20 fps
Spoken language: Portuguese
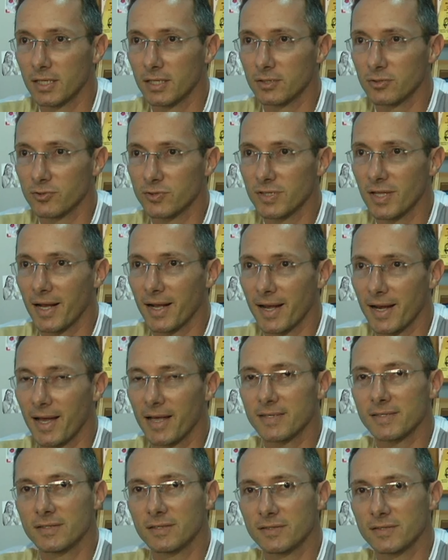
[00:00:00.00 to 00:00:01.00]
nos dá
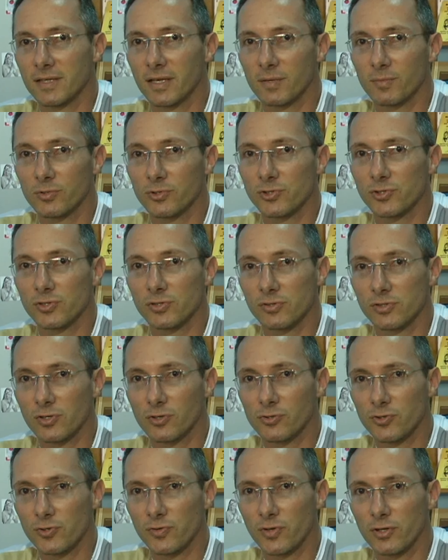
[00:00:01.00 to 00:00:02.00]
graça de sermos
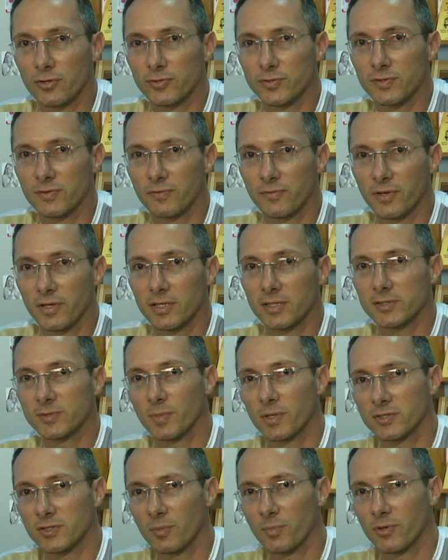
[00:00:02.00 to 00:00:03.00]
seus filhos e filhas,
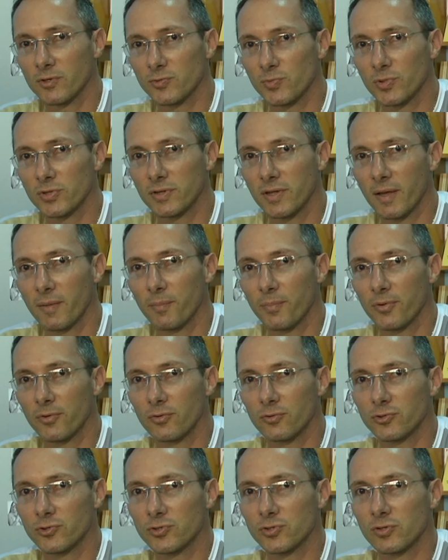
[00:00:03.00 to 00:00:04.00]
mas ao mesmo tempo
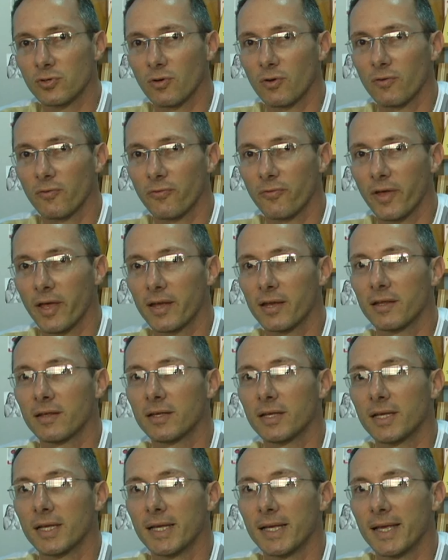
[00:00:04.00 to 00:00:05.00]
nos confere
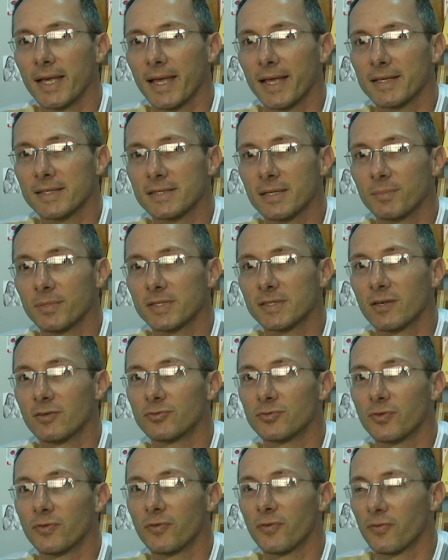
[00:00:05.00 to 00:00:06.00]
essa
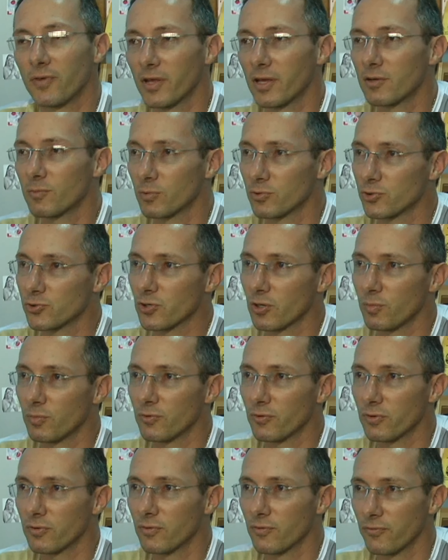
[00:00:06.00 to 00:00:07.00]
missão de vivermos
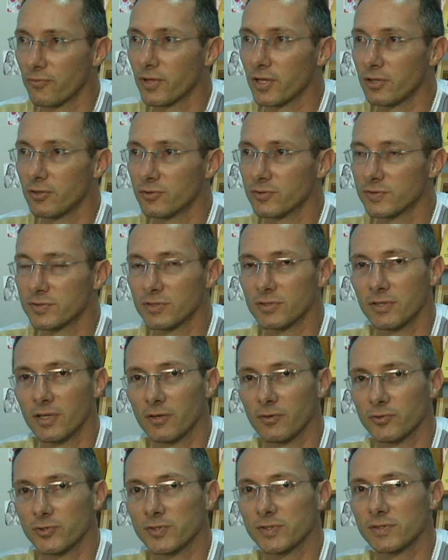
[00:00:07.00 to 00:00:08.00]
como filhos de
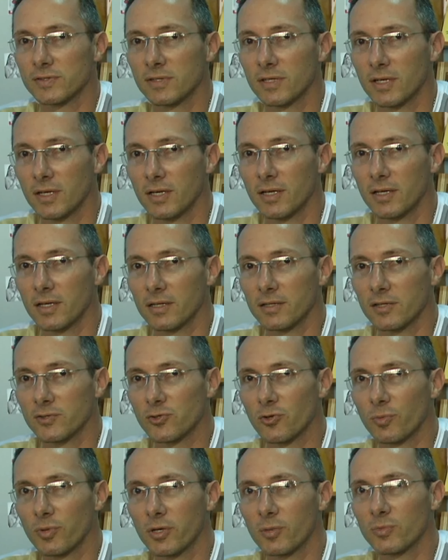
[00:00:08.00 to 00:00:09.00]
Deus e
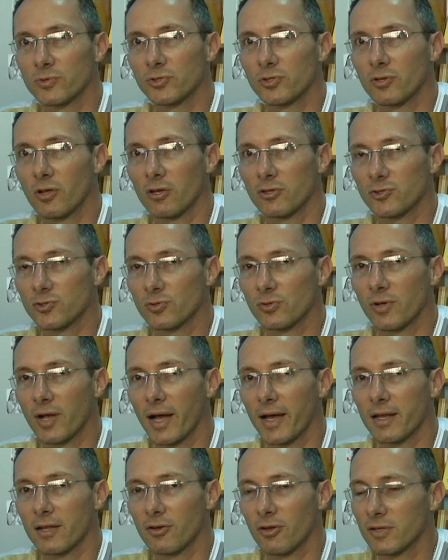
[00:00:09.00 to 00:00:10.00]
descobrirmos o nosso
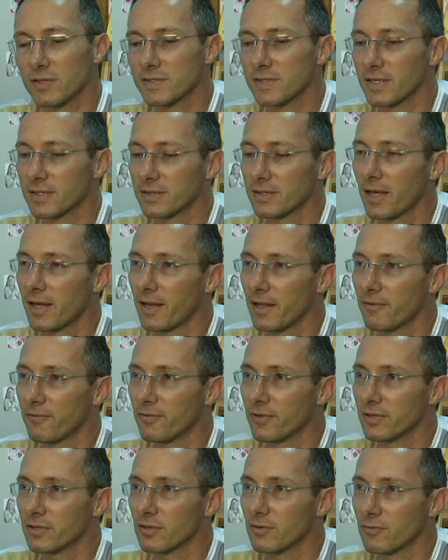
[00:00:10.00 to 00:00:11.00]
lugar, a nossa
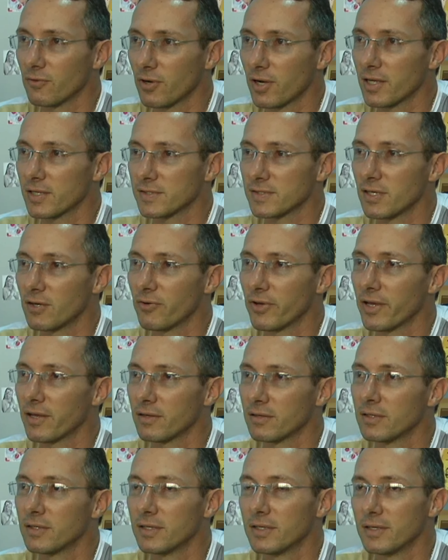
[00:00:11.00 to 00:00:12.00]
tarefa. Então, vocação é
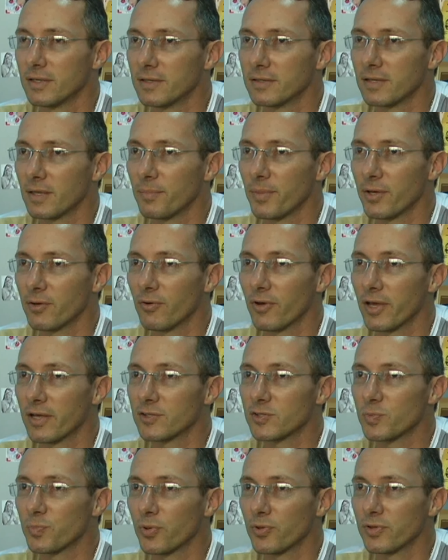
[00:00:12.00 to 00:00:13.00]
também um
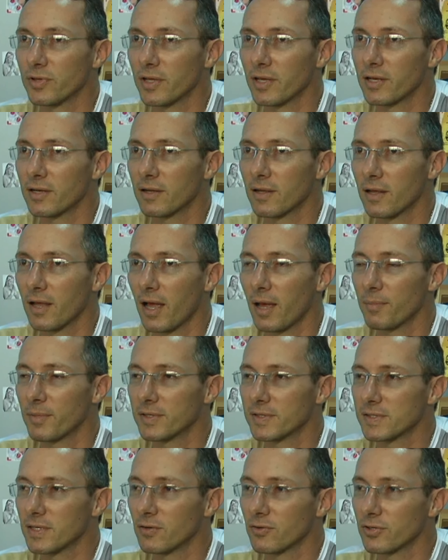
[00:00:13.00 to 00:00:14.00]
responder à
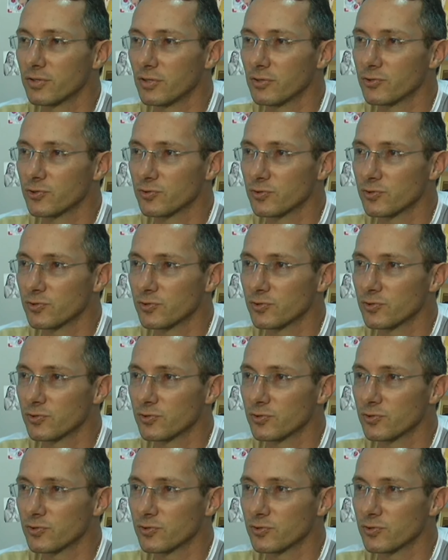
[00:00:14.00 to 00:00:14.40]
missão que Deus